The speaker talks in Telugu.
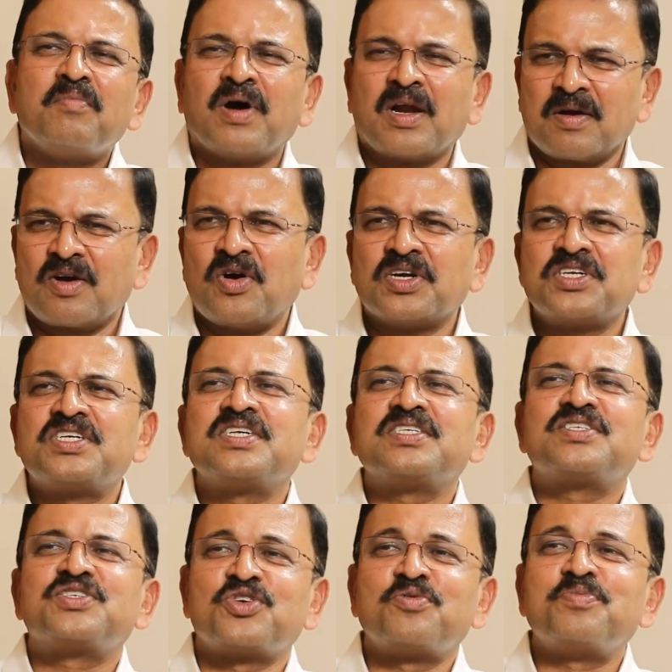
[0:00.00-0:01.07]
మన
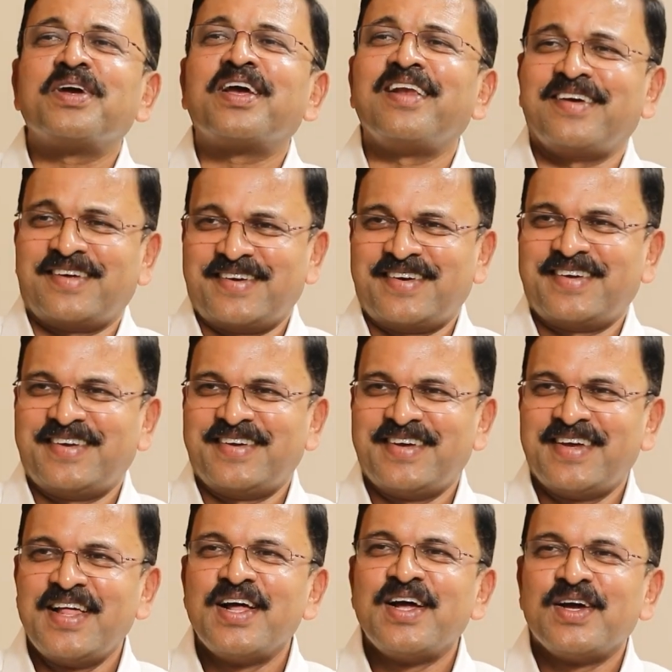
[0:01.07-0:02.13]
కాన్షియస్ షుడ్ బి క్లియర్
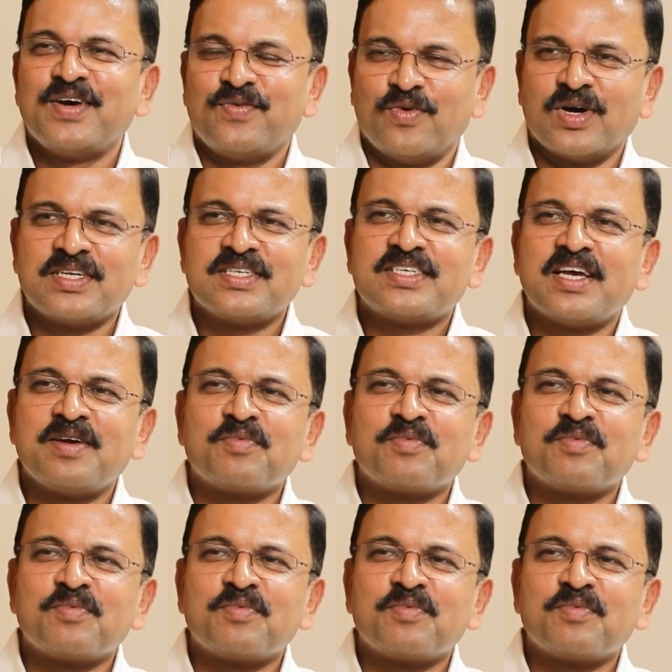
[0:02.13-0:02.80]
వన్స్